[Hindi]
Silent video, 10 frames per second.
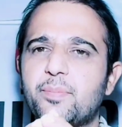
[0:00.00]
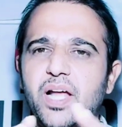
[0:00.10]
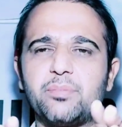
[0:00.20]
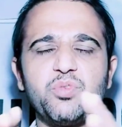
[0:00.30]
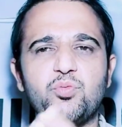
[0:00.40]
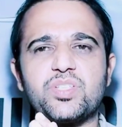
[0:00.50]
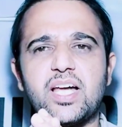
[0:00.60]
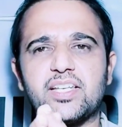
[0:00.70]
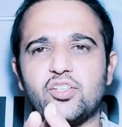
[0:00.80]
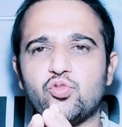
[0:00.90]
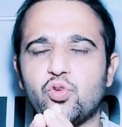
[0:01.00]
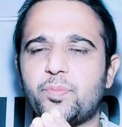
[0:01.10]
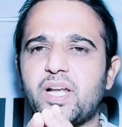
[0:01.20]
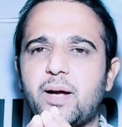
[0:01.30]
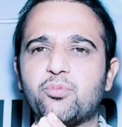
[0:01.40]
प्राथमिक उपचार के तौर
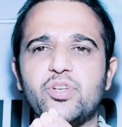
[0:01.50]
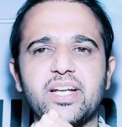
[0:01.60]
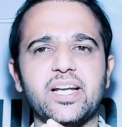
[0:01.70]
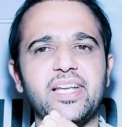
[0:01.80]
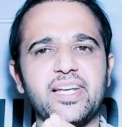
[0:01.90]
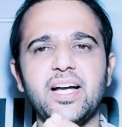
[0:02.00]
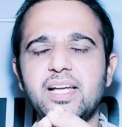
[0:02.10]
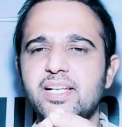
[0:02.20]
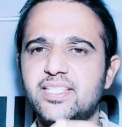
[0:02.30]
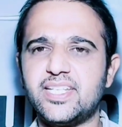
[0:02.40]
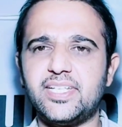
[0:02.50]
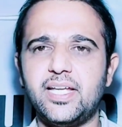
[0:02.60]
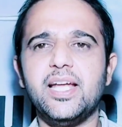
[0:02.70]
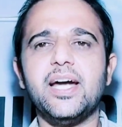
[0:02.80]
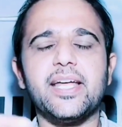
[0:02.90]
पर आपको ये कर लेना चाहिए
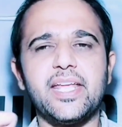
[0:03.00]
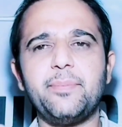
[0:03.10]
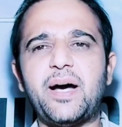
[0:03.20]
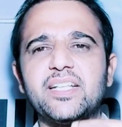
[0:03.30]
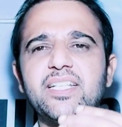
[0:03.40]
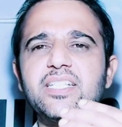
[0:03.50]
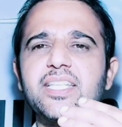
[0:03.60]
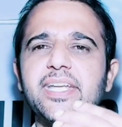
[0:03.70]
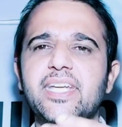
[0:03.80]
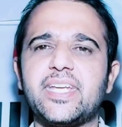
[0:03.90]
रही बात इस तरह के